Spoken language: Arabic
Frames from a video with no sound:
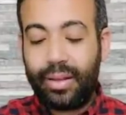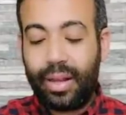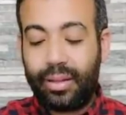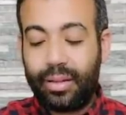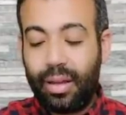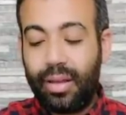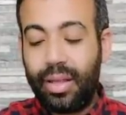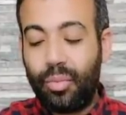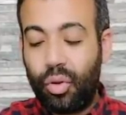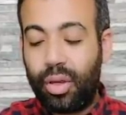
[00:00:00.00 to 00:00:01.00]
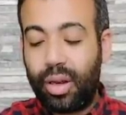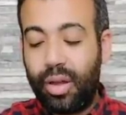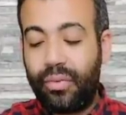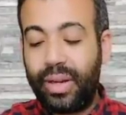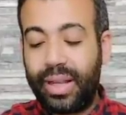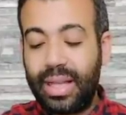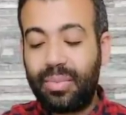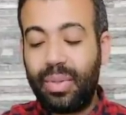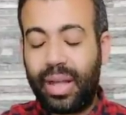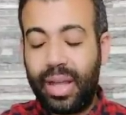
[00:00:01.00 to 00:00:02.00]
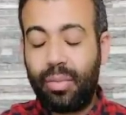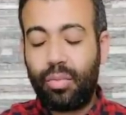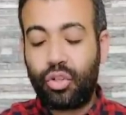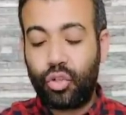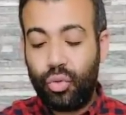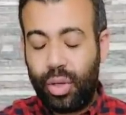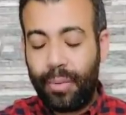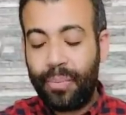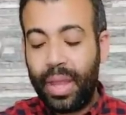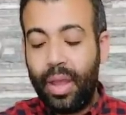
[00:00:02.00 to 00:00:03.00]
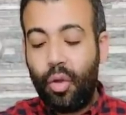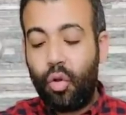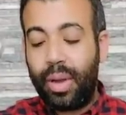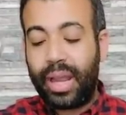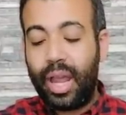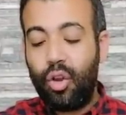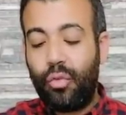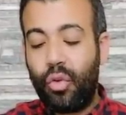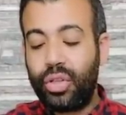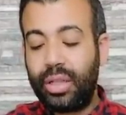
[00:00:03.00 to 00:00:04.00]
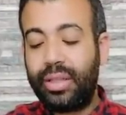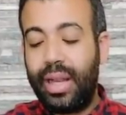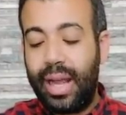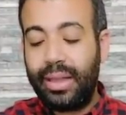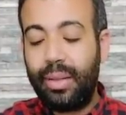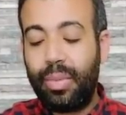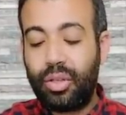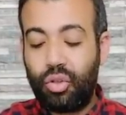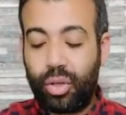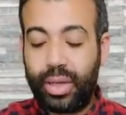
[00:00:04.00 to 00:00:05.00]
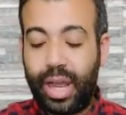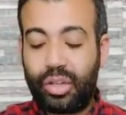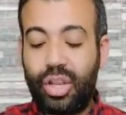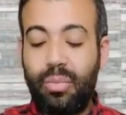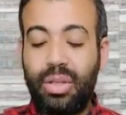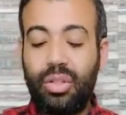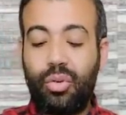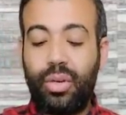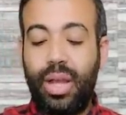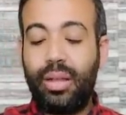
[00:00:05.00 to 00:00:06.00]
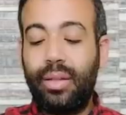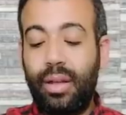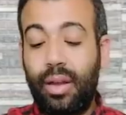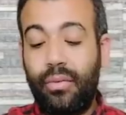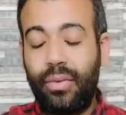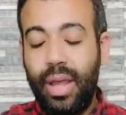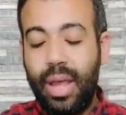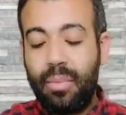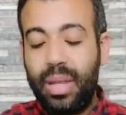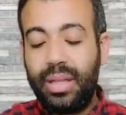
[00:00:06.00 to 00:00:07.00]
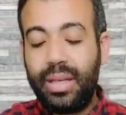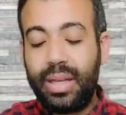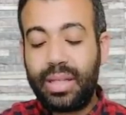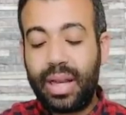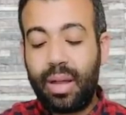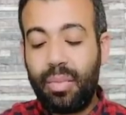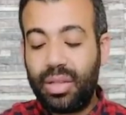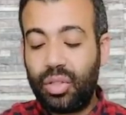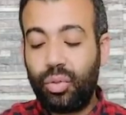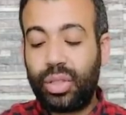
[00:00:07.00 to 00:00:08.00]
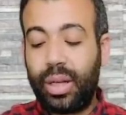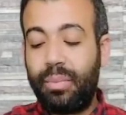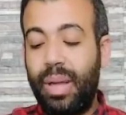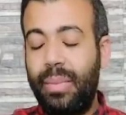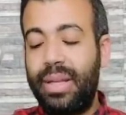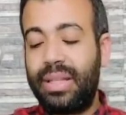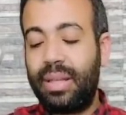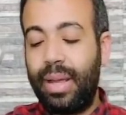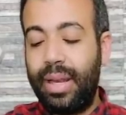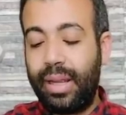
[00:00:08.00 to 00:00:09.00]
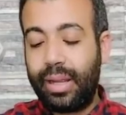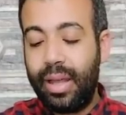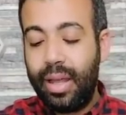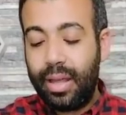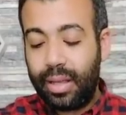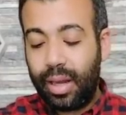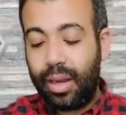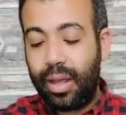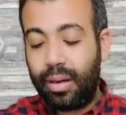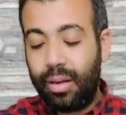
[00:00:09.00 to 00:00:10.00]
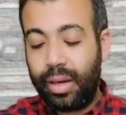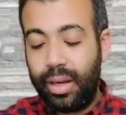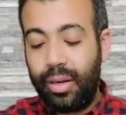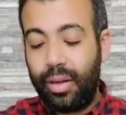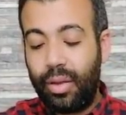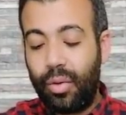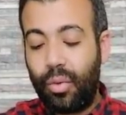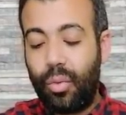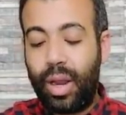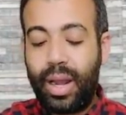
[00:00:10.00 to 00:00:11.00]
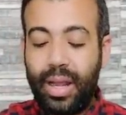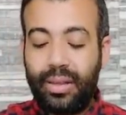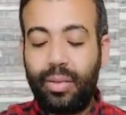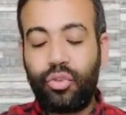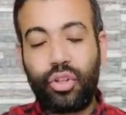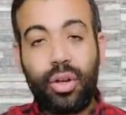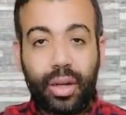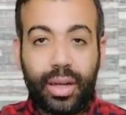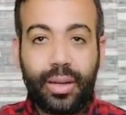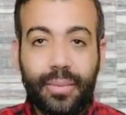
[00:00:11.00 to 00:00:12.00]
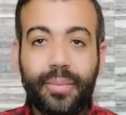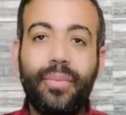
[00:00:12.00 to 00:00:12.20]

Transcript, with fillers: نلتقي بكرة في الكسب غير مشروع ومكانه في وزارة العدل بلا زغلي عشان مصر كلها تعرف مين اللي سرق مصر وتربح من الزمالك يلا يا راجل ولا انت مش راجل